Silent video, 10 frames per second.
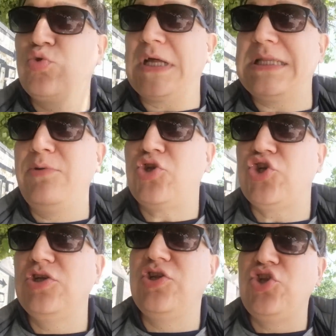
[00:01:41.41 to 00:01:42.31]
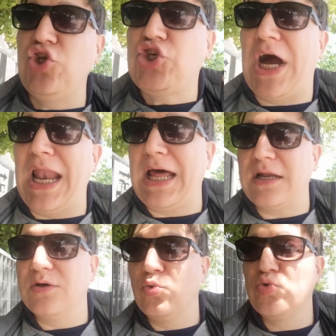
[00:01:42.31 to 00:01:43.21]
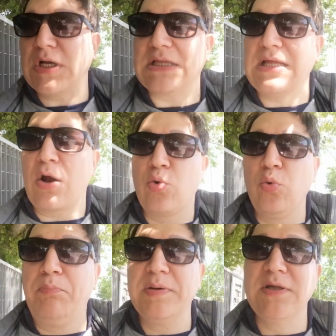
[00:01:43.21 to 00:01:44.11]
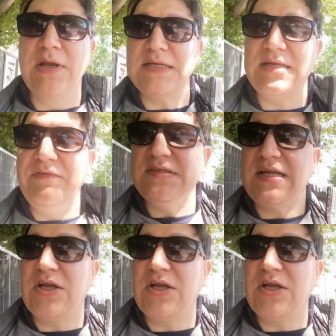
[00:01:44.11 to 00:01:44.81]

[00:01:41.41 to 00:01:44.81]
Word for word: 80 milioni di 10 all'anno di contratto a quello botone che se vince